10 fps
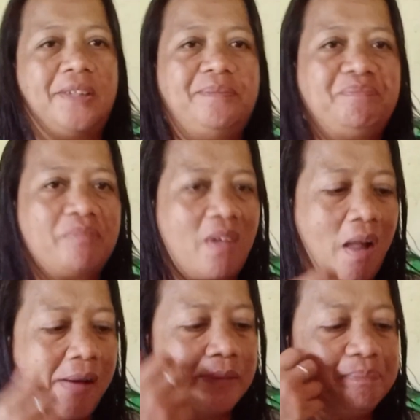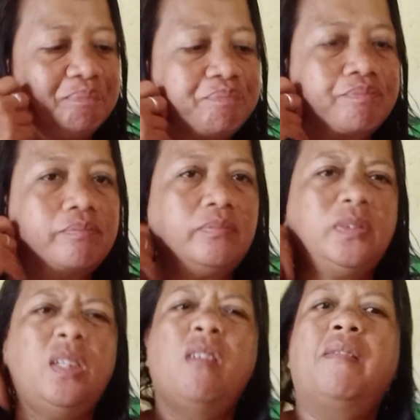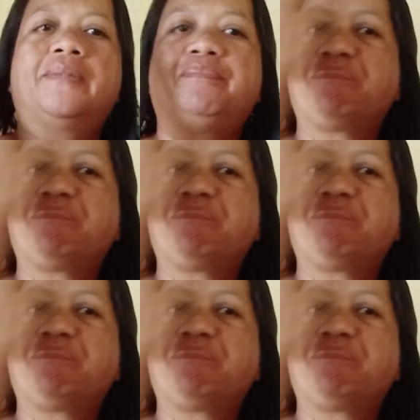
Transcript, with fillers: ayan gustong gusto ko talaga yung tuyo